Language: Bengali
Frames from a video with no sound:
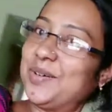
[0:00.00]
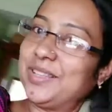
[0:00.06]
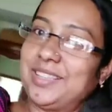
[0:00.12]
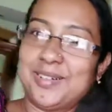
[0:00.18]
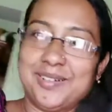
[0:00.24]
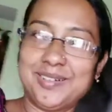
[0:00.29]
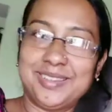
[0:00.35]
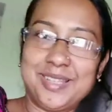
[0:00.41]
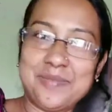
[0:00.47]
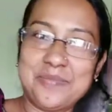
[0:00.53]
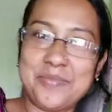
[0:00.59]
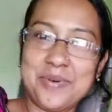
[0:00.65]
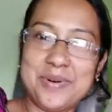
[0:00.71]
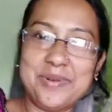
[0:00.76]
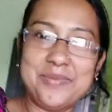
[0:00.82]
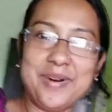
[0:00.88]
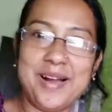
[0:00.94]
করতে করতে
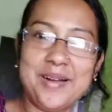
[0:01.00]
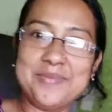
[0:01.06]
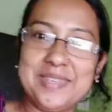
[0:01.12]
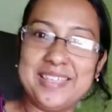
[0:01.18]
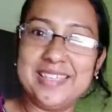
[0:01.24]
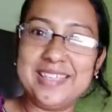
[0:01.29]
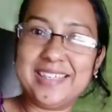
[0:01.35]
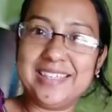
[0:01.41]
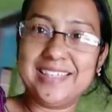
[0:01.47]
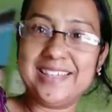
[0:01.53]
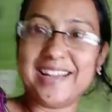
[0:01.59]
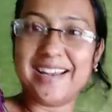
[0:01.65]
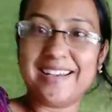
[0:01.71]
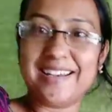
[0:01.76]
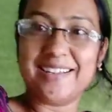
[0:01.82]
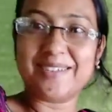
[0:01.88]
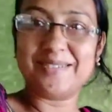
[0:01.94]
বলবো আমি কি কি
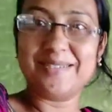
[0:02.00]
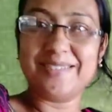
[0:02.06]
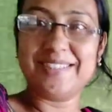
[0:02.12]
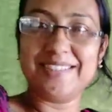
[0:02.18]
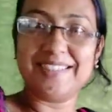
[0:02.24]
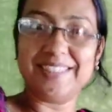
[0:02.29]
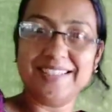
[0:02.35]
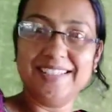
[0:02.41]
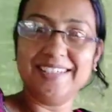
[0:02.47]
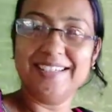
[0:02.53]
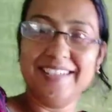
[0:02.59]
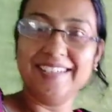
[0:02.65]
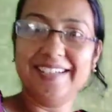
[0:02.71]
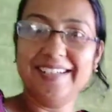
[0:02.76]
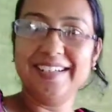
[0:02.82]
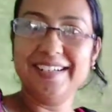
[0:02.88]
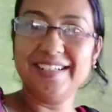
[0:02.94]
রান্না করছি
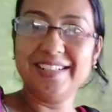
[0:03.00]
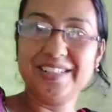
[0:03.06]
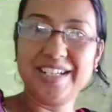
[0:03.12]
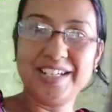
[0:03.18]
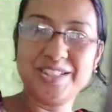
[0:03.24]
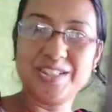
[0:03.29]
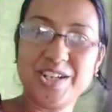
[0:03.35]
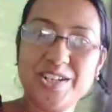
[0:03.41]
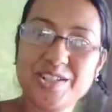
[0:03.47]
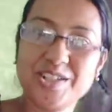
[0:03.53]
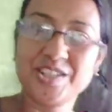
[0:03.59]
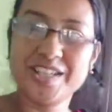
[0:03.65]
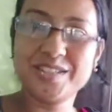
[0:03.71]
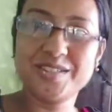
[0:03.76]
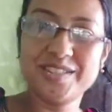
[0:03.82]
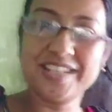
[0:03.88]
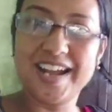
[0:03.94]
তাহলে চলো
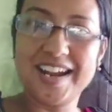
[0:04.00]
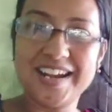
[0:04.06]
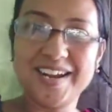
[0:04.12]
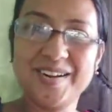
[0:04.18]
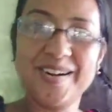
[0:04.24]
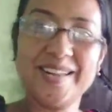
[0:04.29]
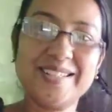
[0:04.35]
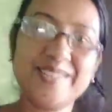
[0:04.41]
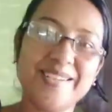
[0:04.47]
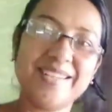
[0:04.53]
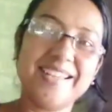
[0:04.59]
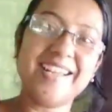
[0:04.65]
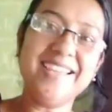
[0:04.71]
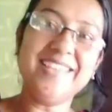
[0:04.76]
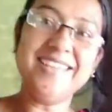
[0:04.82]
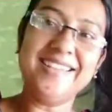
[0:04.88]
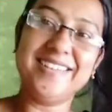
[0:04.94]
সোজাসুজি রান্নাঘরে চলে
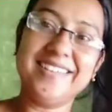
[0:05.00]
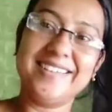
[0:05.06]
যাই